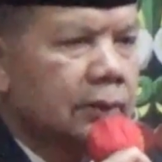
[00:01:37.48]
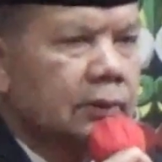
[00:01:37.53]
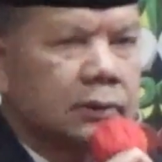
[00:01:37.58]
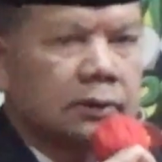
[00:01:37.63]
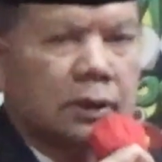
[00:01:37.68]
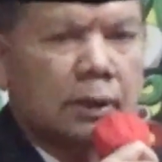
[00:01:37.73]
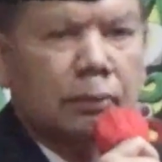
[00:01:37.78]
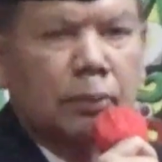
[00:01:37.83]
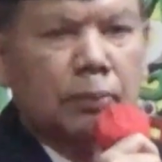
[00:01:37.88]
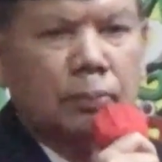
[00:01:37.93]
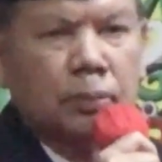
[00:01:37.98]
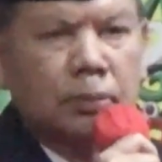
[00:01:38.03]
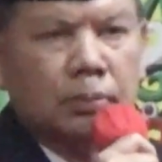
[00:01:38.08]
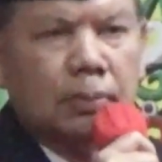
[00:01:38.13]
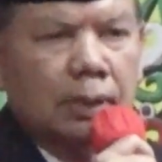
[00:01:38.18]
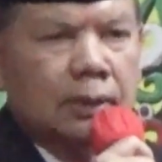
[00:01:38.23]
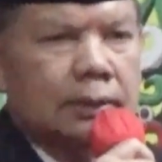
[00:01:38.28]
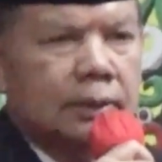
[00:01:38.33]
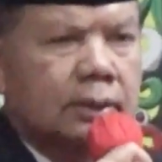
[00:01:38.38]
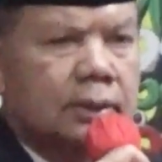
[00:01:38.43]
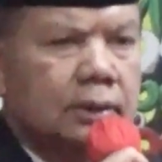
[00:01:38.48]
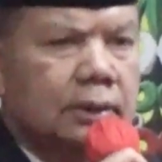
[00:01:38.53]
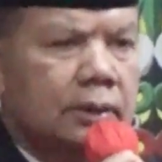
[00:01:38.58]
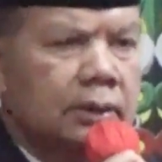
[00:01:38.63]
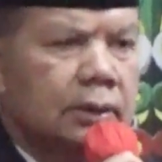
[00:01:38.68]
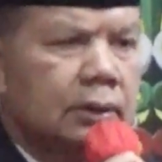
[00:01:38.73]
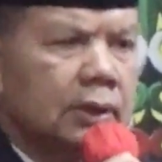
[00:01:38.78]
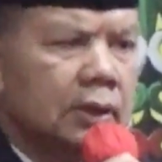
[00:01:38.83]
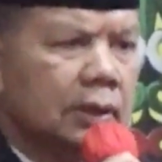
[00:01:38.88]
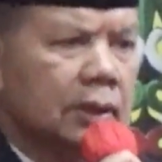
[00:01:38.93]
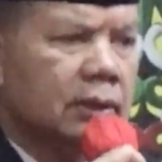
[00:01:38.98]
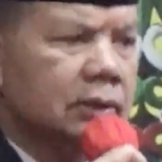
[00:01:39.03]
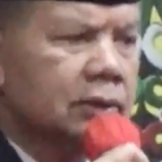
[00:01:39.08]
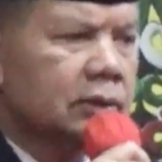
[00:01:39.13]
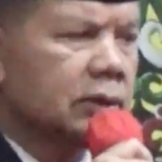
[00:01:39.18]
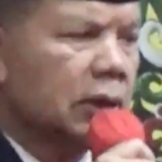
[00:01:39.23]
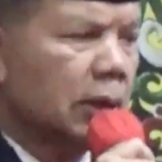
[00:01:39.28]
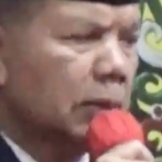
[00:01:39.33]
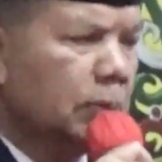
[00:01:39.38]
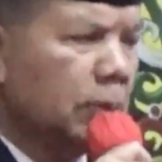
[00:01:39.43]
atas nama pribadi dan
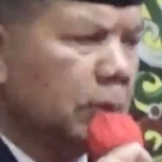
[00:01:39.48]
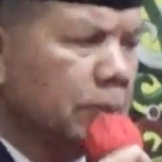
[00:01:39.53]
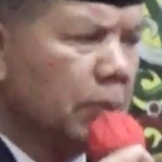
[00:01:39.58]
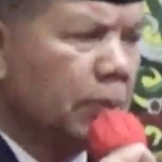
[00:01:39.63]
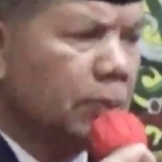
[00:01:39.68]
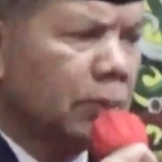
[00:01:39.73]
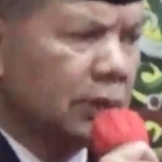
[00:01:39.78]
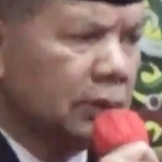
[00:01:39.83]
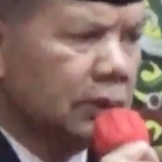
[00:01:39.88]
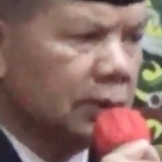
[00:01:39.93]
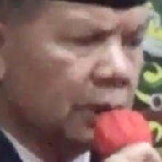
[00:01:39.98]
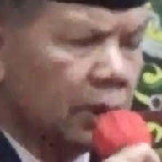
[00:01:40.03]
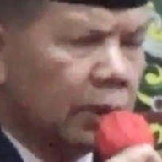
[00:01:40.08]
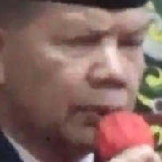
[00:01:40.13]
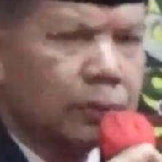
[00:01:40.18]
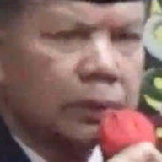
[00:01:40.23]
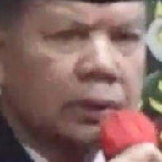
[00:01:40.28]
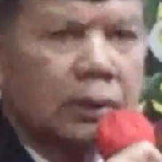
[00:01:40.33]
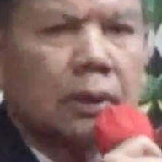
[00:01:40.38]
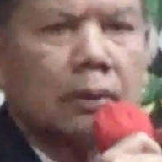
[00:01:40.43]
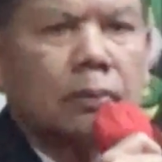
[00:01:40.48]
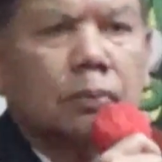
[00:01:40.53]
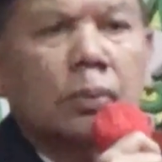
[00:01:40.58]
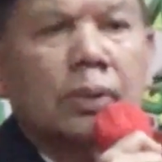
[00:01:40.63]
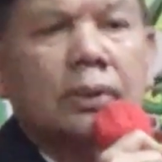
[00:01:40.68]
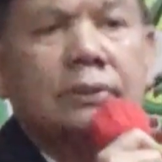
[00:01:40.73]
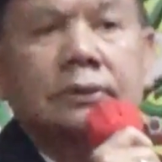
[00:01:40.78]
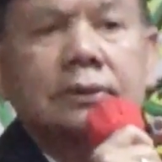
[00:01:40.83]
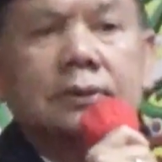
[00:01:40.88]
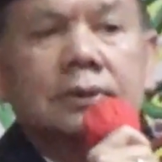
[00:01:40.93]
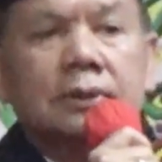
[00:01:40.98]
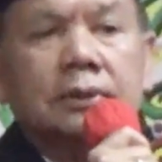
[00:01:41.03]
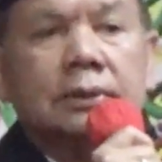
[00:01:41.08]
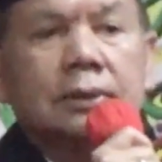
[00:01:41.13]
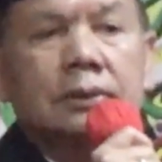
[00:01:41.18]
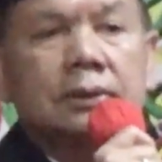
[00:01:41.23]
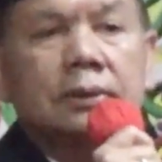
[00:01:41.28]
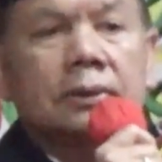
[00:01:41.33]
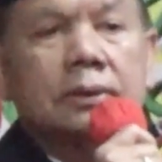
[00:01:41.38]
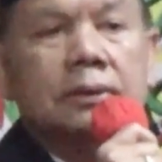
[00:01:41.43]
atas nama pemerintah Kabupaten Kapuas
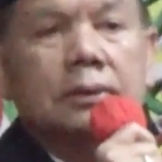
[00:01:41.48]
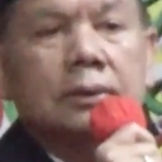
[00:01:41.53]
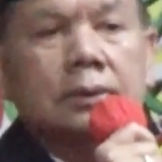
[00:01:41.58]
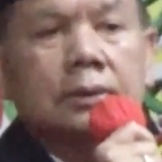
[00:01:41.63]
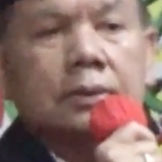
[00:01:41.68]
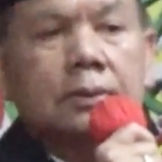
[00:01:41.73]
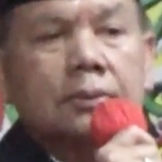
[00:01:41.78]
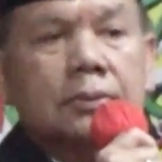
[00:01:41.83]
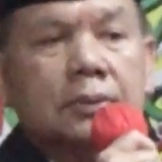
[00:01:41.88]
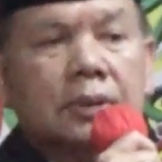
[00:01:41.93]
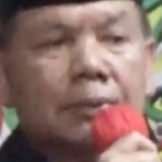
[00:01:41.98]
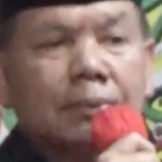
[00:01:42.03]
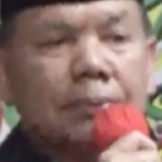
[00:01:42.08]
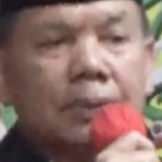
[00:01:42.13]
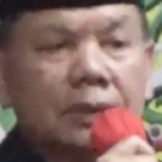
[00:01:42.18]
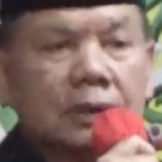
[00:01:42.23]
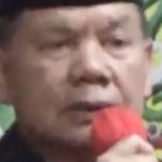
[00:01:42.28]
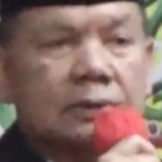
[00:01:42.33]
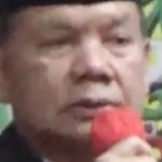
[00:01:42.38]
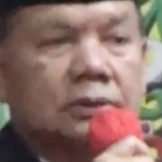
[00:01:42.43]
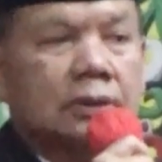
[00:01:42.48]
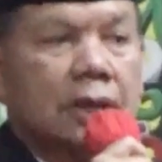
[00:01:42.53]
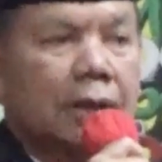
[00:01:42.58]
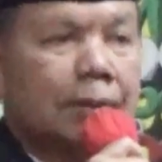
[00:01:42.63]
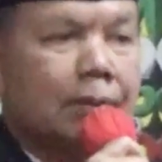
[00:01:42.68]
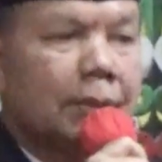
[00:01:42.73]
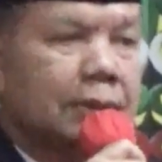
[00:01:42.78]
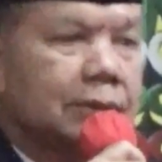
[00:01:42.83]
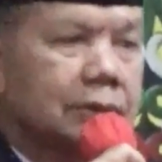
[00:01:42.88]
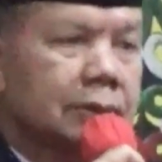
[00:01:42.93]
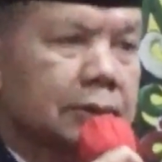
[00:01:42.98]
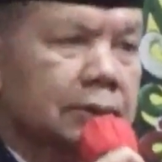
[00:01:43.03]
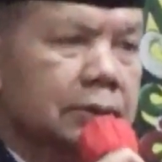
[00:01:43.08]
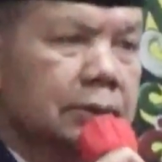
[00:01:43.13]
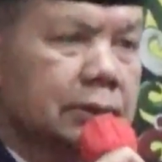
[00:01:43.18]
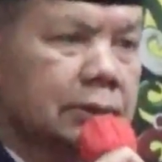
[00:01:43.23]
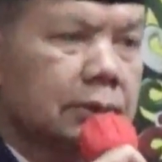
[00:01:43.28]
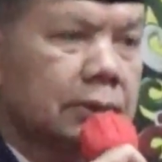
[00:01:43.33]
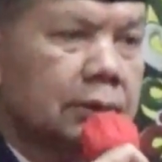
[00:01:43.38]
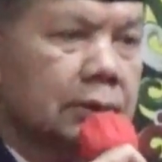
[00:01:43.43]
menyampaikan selamat
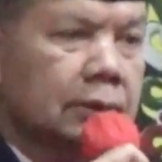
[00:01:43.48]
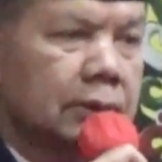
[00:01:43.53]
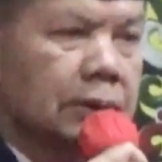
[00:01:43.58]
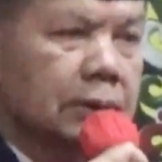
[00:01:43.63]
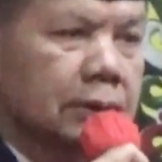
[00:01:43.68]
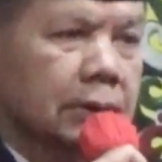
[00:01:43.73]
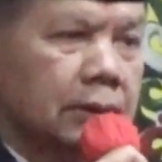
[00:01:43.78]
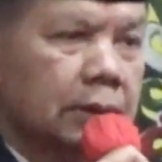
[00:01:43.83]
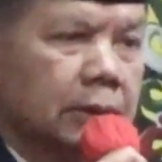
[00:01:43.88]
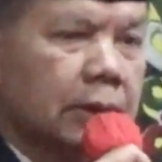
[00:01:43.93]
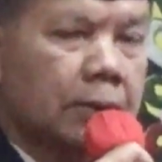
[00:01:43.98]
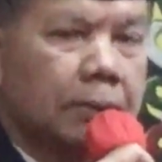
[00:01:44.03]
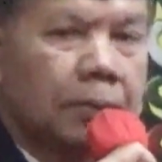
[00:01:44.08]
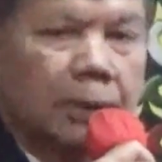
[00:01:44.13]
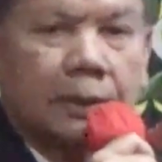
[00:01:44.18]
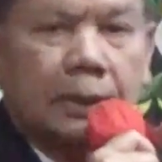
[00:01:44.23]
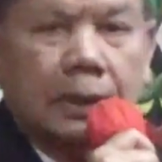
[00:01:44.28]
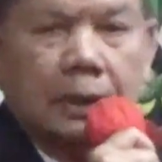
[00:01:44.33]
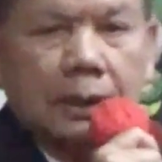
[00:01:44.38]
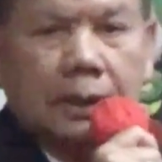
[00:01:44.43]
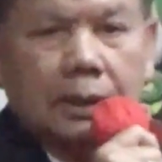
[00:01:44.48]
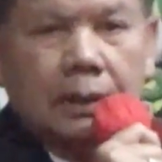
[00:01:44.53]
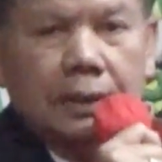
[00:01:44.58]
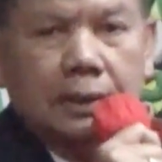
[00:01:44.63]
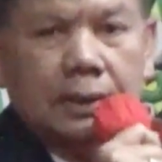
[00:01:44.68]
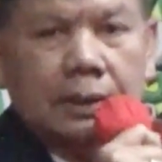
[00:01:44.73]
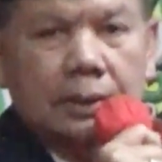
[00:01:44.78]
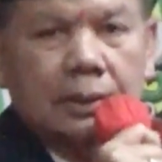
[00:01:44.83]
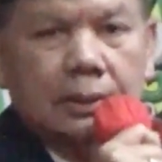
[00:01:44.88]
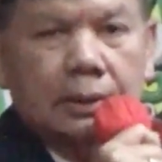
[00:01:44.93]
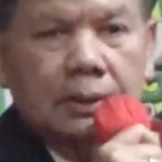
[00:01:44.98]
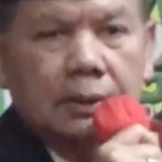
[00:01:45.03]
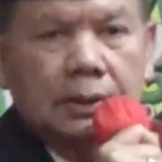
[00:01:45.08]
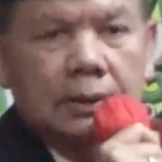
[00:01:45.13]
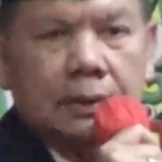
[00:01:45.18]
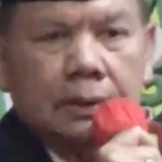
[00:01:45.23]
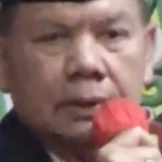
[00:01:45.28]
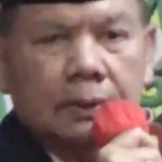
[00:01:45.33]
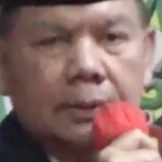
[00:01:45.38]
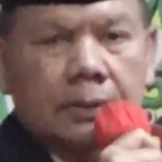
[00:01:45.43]
kepada
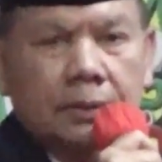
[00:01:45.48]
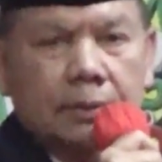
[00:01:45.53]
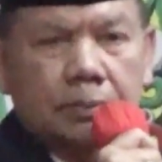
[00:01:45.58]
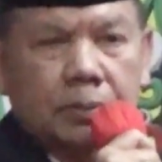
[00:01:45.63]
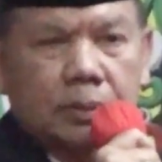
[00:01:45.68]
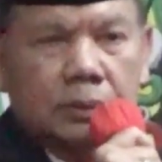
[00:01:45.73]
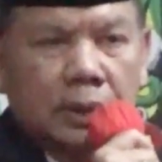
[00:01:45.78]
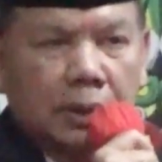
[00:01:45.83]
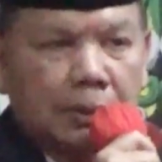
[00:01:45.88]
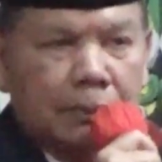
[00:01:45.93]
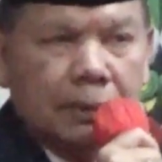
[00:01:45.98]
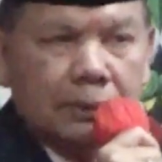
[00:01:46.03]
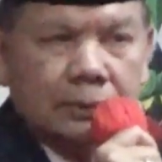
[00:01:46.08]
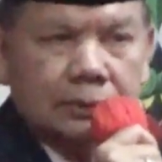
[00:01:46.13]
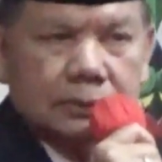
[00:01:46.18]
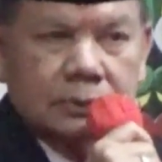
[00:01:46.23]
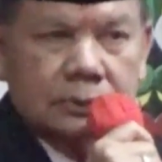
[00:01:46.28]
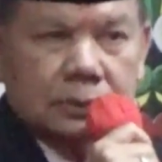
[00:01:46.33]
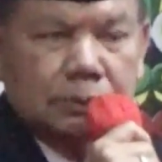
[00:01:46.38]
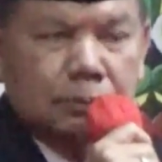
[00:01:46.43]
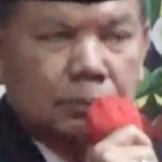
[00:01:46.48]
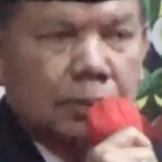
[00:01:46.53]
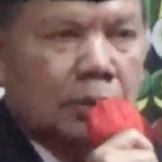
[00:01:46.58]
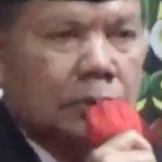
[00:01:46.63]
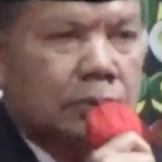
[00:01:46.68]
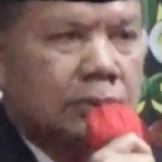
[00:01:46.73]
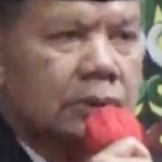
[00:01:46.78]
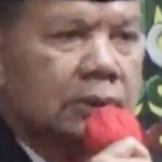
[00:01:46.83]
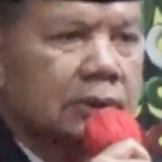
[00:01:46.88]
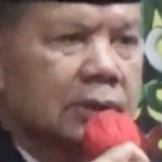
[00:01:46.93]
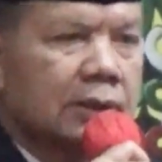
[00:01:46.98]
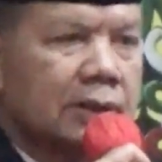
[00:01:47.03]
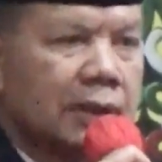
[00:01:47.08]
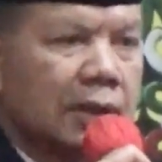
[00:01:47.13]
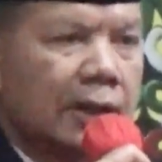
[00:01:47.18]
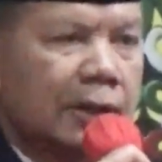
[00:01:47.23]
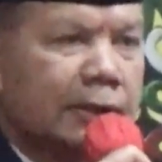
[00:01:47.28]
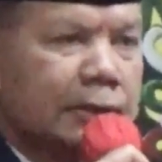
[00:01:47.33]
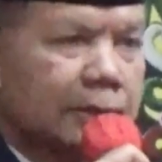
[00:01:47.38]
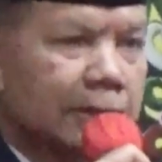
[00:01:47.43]
pejabat yang baru saja
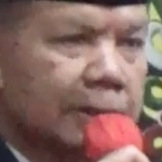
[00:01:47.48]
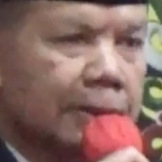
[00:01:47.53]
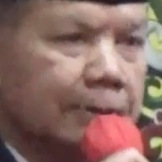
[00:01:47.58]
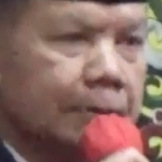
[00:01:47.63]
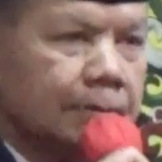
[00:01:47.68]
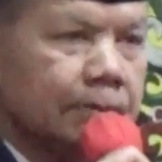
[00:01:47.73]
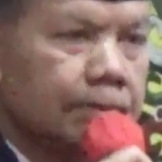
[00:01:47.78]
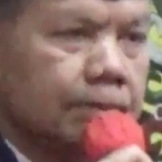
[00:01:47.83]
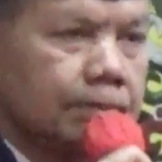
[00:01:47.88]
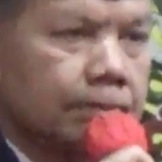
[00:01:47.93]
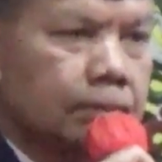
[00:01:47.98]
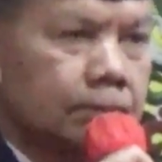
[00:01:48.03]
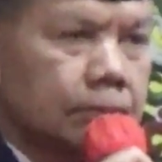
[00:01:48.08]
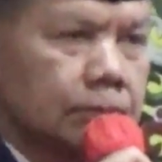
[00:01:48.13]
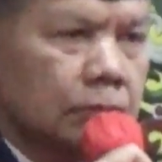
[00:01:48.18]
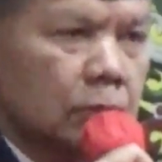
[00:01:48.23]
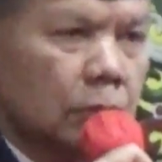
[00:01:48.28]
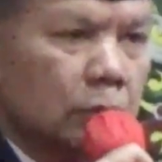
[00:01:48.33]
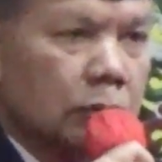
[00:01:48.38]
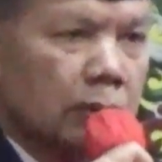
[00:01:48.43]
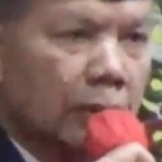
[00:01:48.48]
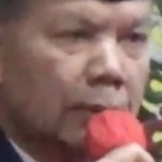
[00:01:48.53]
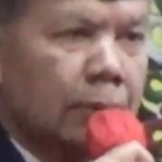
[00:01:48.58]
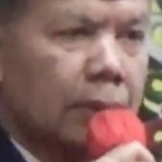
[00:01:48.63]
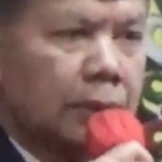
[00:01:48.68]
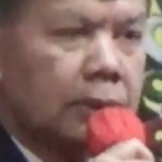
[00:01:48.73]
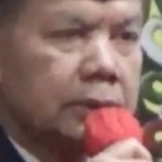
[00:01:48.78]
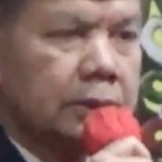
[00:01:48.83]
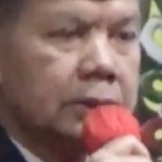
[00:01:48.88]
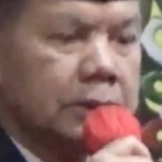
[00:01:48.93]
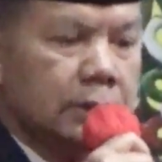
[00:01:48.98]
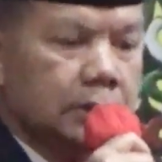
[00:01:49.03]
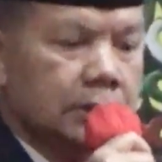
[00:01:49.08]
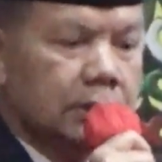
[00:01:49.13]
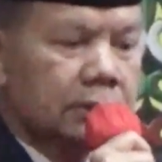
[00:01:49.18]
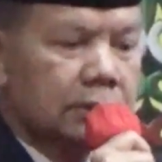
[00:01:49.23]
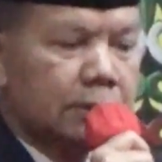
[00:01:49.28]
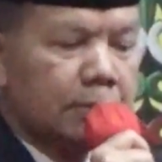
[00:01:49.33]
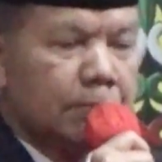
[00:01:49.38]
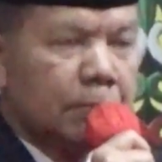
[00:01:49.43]
dilantik terutama
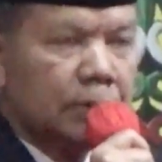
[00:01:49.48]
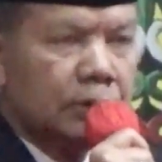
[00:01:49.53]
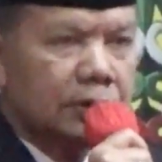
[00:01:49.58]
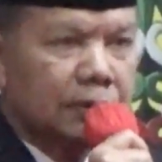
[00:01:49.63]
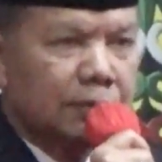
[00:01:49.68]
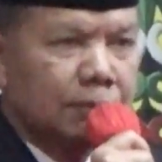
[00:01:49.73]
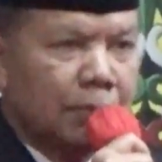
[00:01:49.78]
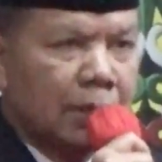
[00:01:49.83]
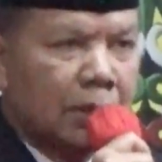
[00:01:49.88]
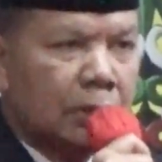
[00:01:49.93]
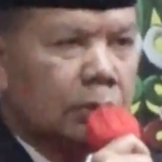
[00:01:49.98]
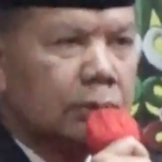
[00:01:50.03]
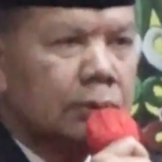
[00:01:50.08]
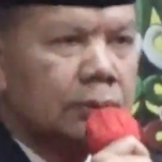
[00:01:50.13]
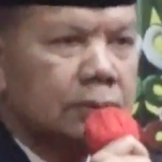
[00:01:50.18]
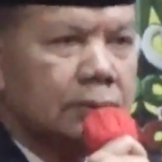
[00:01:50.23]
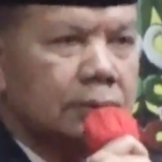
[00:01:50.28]
di tempat yang baru